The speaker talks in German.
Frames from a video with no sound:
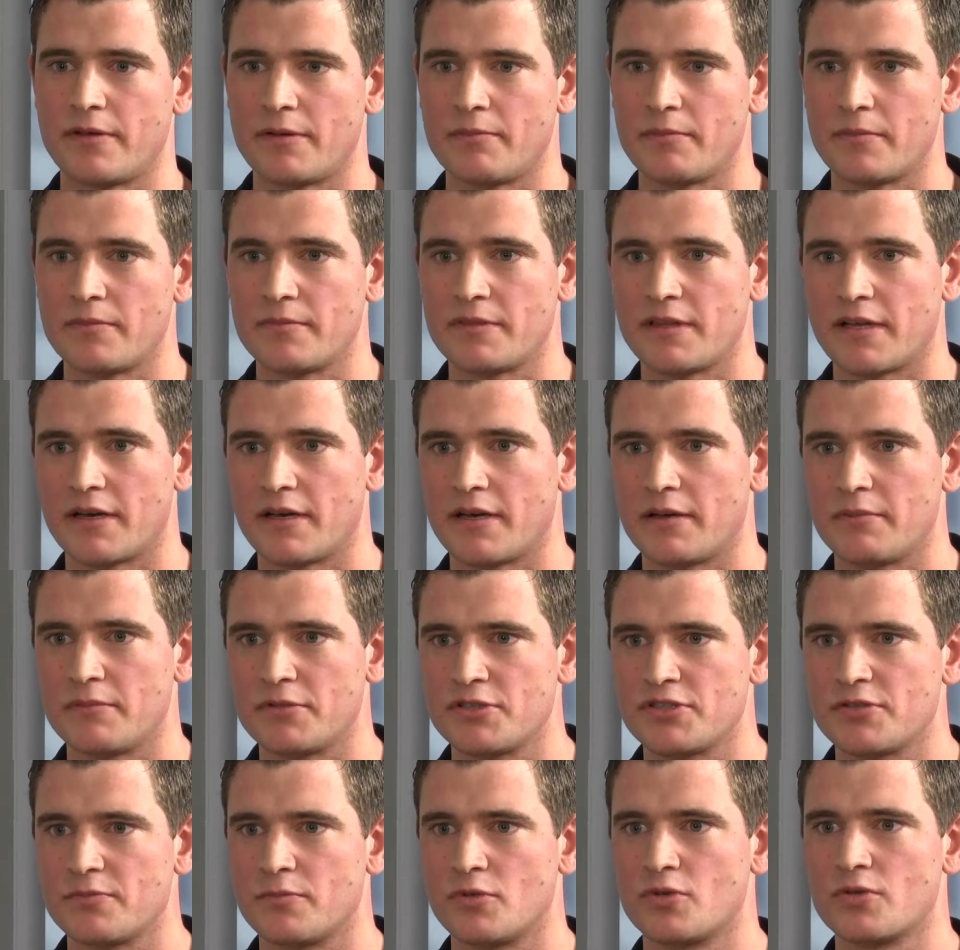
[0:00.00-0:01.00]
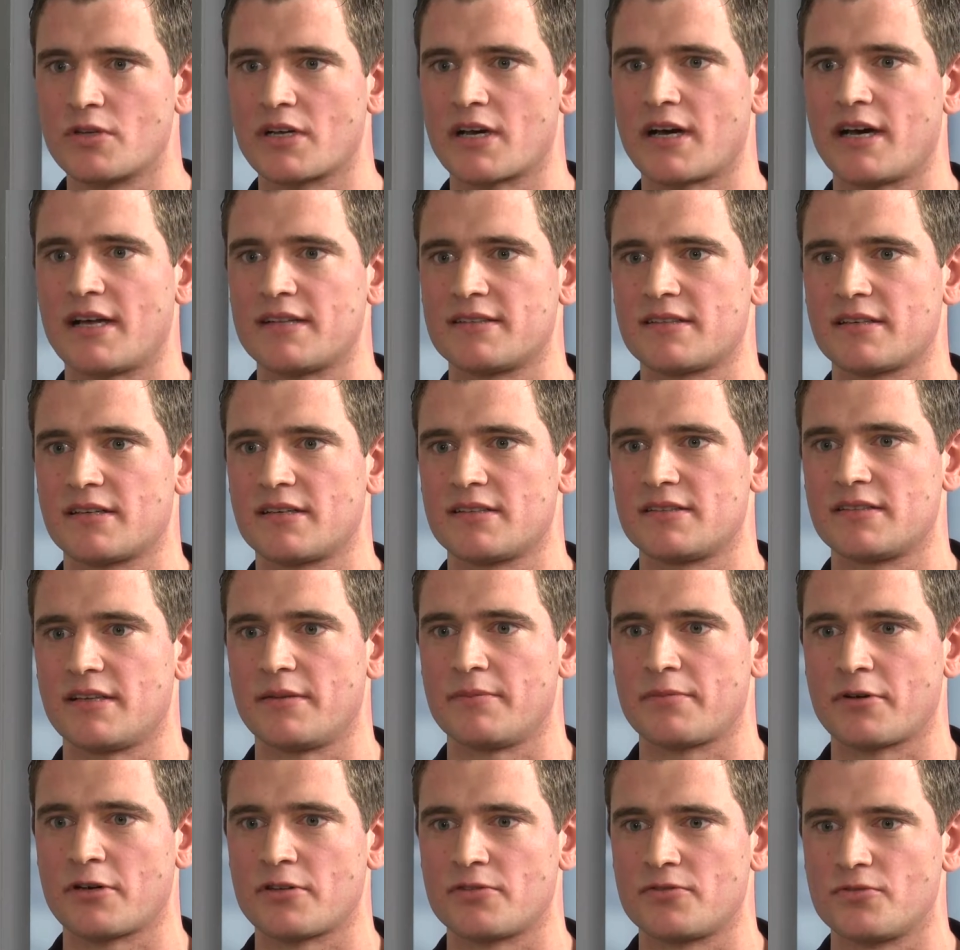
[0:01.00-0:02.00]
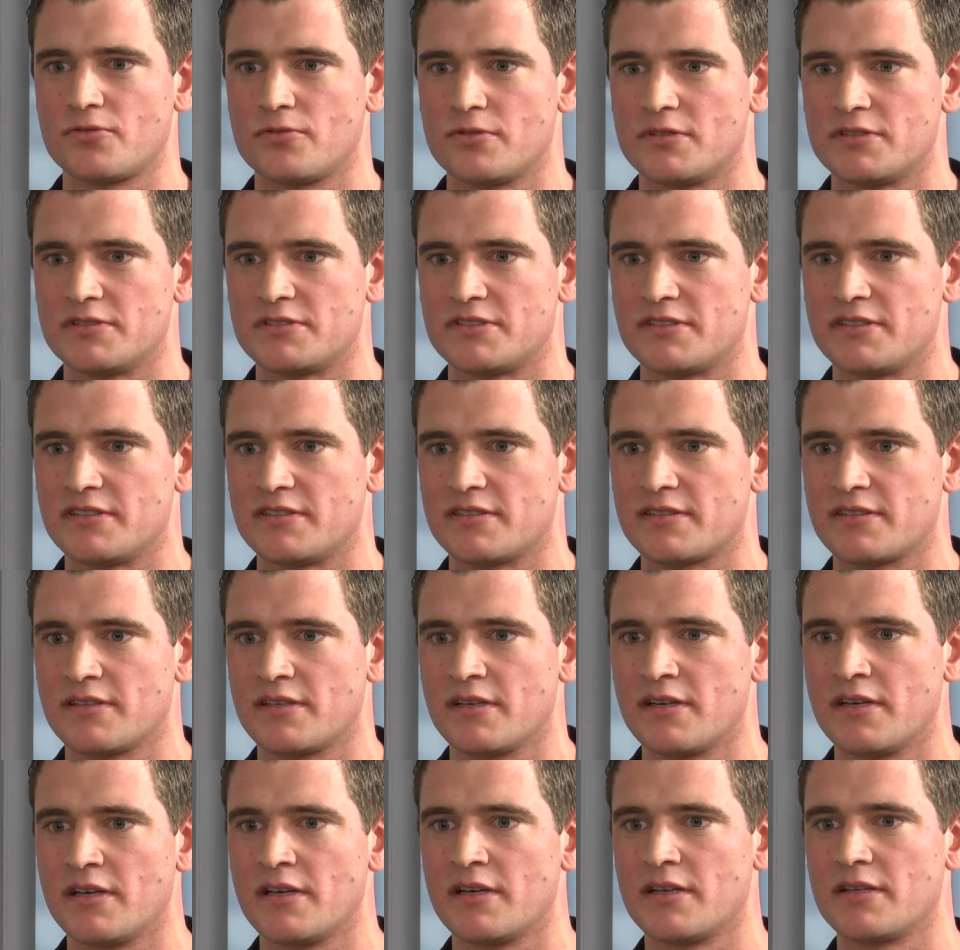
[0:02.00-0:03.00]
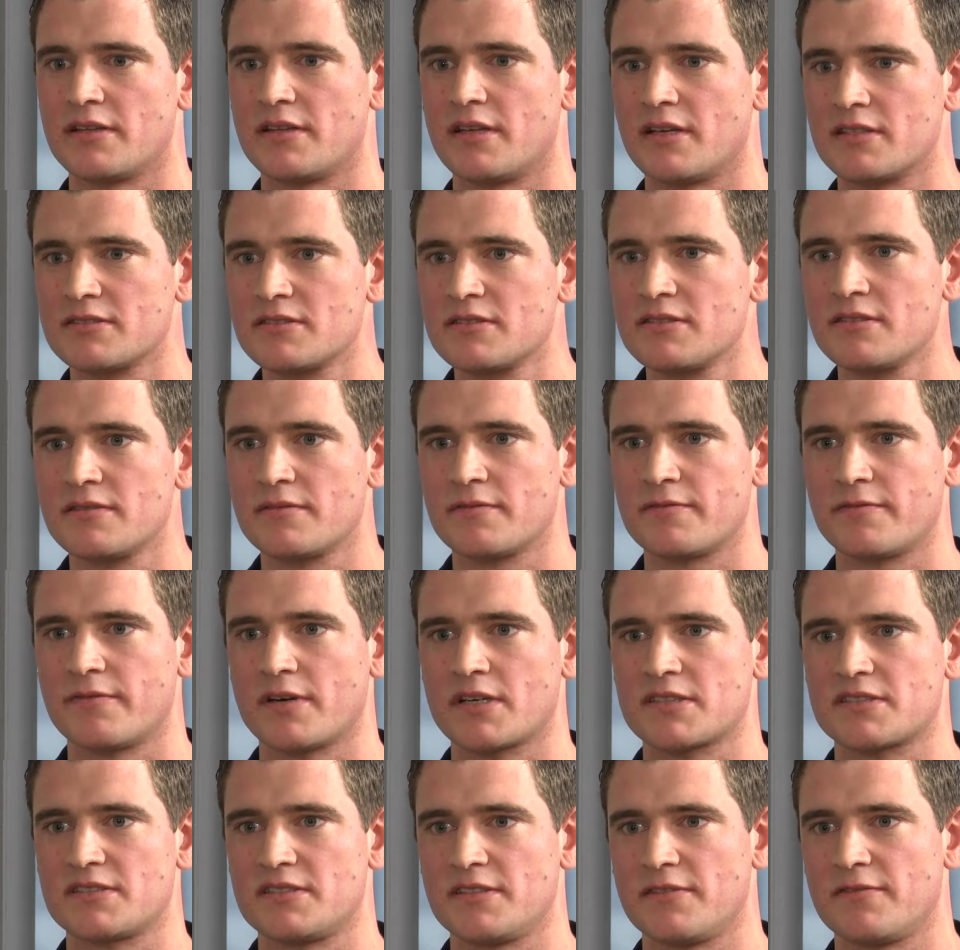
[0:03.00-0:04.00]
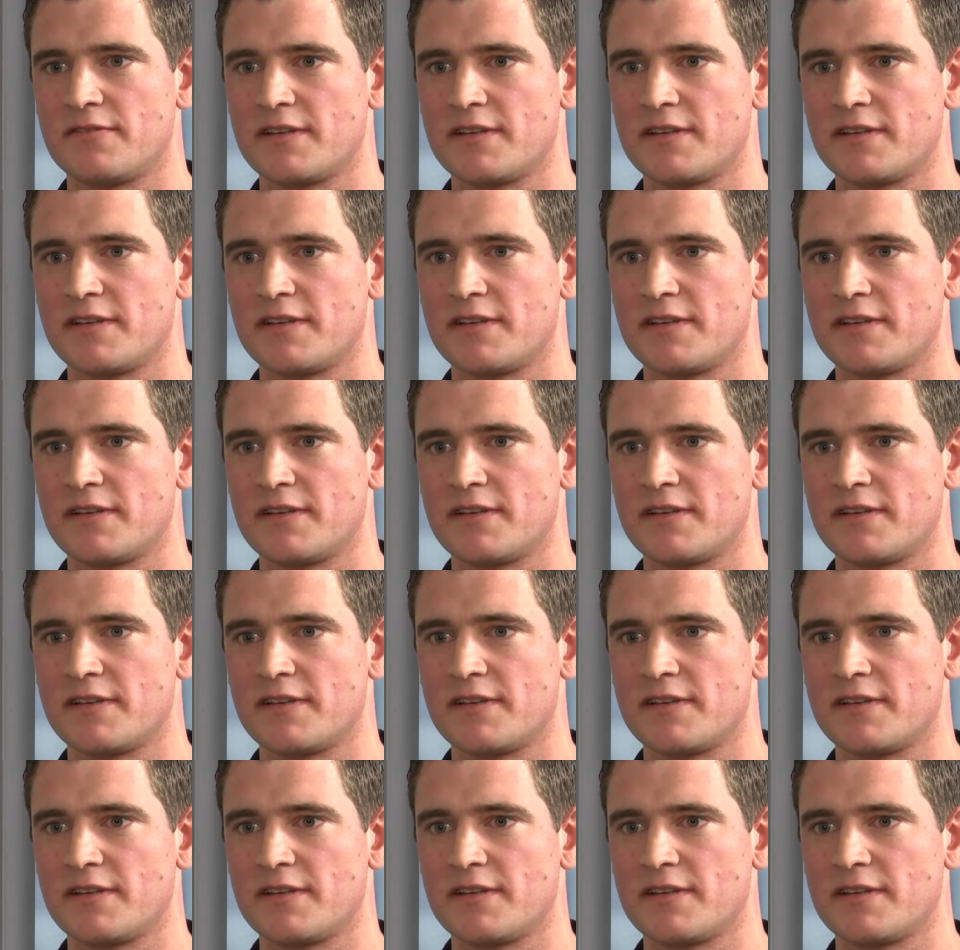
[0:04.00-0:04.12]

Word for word: wenn da ein bisschen moderatere Temperaturen sind. Dann wachsen die